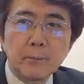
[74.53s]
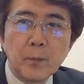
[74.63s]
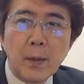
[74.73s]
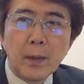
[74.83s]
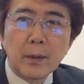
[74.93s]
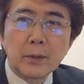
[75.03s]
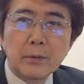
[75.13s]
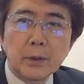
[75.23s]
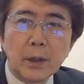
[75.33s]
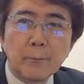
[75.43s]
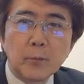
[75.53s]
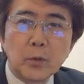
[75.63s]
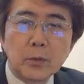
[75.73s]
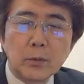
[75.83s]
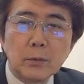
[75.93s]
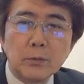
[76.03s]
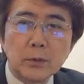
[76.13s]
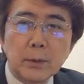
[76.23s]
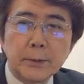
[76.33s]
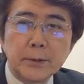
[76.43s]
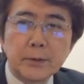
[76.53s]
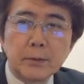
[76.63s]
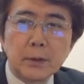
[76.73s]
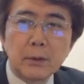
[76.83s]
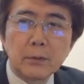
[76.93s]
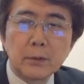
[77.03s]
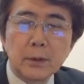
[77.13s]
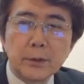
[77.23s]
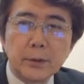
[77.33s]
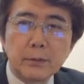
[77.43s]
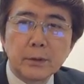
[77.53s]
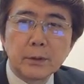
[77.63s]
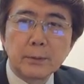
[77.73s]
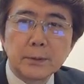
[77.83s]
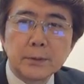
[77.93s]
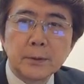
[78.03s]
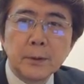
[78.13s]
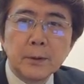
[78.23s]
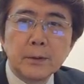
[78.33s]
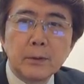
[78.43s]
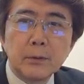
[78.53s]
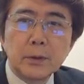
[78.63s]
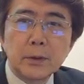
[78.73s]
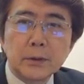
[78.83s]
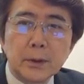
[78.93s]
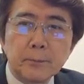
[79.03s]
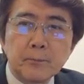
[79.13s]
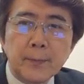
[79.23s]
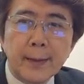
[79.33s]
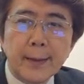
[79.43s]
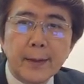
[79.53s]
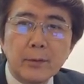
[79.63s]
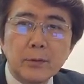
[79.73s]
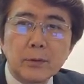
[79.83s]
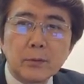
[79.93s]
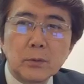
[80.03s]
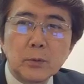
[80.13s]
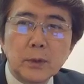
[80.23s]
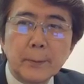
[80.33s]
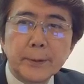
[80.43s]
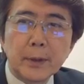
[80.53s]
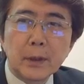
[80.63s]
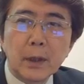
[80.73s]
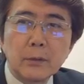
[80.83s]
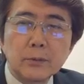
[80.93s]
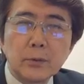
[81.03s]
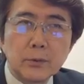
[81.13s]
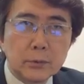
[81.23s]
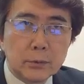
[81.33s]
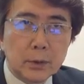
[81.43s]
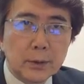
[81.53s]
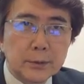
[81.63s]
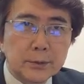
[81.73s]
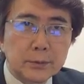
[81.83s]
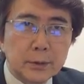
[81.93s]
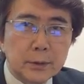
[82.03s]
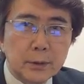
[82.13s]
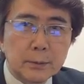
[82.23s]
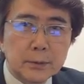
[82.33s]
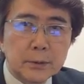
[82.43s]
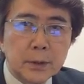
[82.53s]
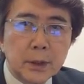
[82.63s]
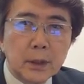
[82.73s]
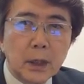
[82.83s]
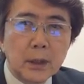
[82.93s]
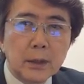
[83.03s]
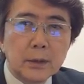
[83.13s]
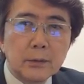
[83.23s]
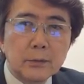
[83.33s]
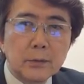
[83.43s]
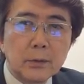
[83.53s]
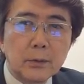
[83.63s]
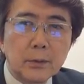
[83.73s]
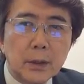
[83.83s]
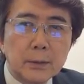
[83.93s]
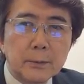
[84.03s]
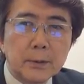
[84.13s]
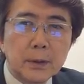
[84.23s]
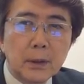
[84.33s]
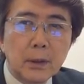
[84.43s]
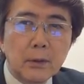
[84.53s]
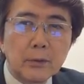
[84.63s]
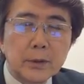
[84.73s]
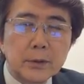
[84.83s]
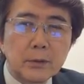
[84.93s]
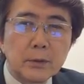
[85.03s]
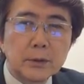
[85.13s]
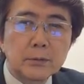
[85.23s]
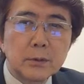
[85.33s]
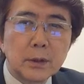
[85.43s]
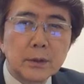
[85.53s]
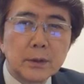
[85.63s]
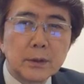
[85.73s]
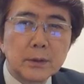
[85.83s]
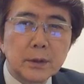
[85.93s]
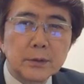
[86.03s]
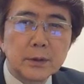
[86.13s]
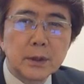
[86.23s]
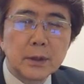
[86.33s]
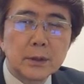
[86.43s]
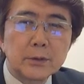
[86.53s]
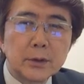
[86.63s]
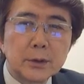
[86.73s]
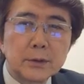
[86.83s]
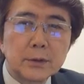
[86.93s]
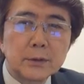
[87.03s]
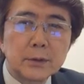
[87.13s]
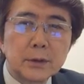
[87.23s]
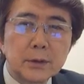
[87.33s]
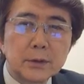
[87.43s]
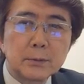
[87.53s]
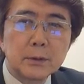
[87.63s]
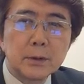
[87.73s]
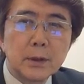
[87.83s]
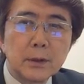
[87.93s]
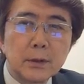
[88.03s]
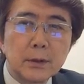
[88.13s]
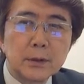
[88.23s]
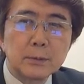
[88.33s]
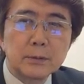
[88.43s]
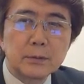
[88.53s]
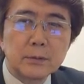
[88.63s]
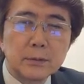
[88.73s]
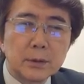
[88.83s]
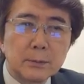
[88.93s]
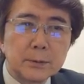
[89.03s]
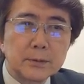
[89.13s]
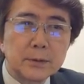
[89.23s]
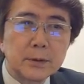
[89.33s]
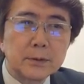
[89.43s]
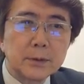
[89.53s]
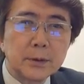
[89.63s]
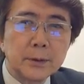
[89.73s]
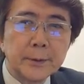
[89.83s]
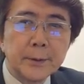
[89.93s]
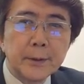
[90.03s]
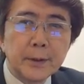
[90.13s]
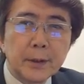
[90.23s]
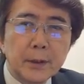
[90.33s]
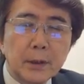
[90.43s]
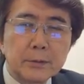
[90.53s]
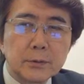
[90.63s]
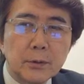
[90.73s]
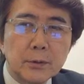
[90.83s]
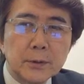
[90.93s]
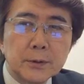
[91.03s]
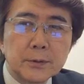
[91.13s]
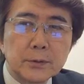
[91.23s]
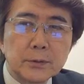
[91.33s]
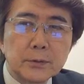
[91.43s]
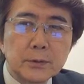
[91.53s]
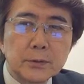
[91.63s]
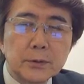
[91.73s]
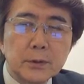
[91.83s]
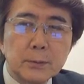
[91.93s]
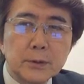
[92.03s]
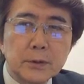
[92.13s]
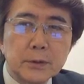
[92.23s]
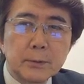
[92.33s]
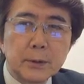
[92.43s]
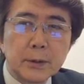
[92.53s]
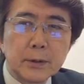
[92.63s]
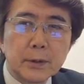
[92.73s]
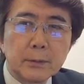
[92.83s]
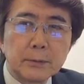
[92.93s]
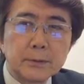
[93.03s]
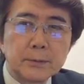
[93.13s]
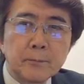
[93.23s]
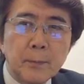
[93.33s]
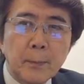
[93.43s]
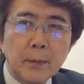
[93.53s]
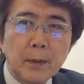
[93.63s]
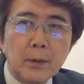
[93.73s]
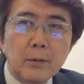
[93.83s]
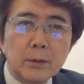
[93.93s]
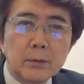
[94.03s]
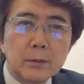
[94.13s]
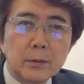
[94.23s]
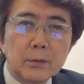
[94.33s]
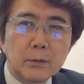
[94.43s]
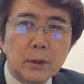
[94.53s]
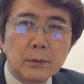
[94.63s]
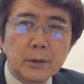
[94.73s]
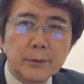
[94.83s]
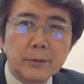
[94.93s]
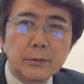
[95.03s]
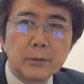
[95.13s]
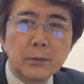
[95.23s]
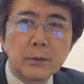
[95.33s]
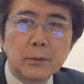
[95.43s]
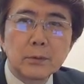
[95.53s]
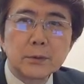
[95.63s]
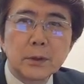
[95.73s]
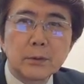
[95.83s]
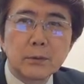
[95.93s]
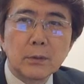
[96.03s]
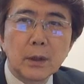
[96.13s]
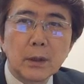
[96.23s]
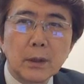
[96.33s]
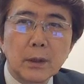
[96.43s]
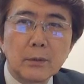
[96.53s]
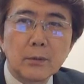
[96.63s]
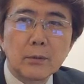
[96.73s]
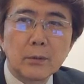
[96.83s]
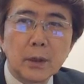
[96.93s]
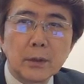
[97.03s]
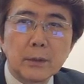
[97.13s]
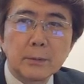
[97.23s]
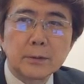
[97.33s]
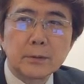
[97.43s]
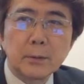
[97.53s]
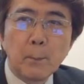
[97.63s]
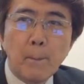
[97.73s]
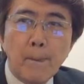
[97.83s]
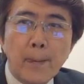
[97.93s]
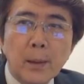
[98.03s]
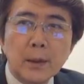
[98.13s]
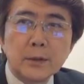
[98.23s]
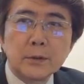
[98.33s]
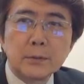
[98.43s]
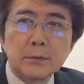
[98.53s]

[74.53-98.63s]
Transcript: えー、いろんなことを思い浮かべてそれを書くことができるようになってきますでここでですねいろんなことを思い浮かべたら書くということが重要になってきます書かないでいると頭の中をですね同じことが行ったり来たりしてやがてそれが雑になってしまって寝てしまうということになりますのでですね、え書くとそうすると次のメッセージがまたやってきますで今日はどんなことを書くかっていうとお父さんとの関係というのを書いてみましょうと